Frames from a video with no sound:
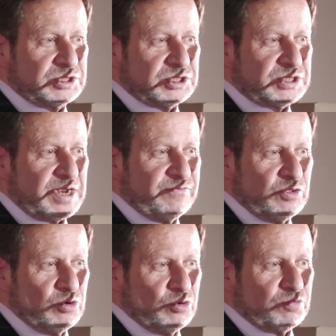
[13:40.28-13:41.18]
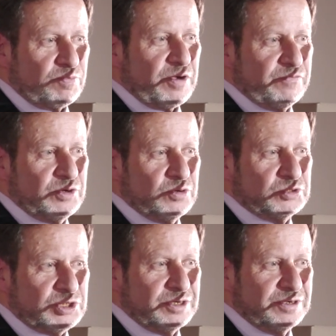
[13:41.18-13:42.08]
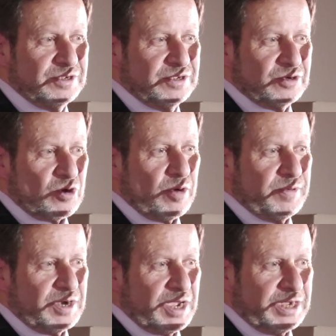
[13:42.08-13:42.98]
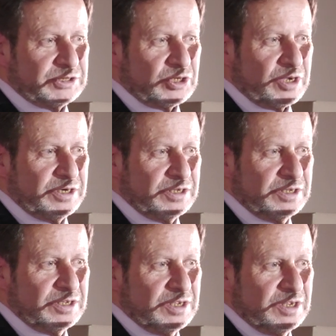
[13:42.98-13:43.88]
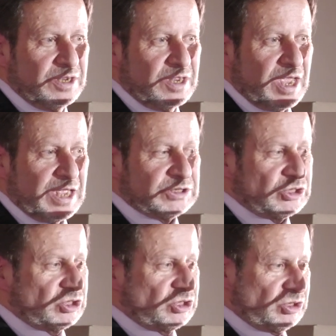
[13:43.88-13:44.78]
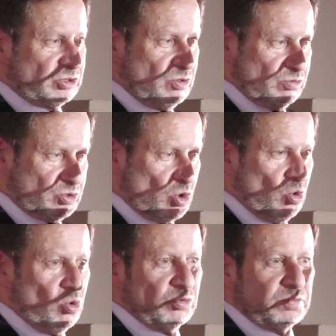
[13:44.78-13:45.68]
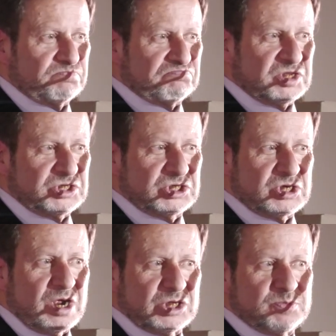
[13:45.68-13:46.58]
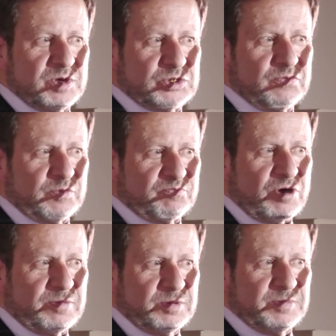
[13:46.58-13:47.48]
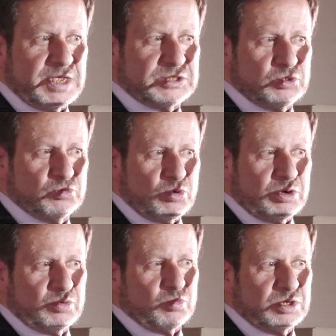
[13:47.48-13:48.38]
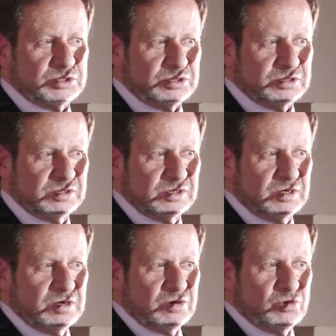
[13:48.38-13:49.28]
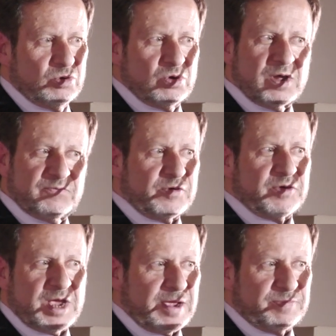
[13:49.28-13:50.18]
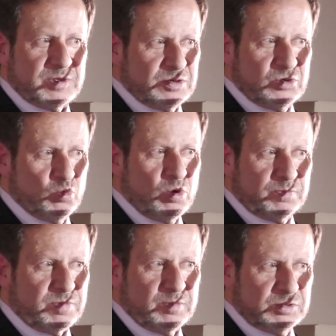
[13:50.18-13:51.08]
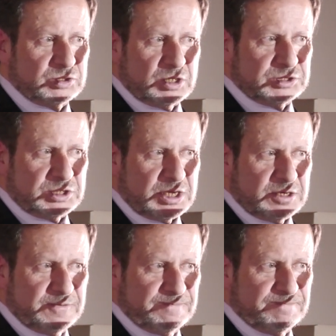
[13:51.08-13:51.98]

Si vous lancez une organisation dont le but est de sauver la planète en réduisant le CO2 et qu'on vous dit, en fait, le problème n'est pas aussi important que vous ne le pensiez, eh bien, votre,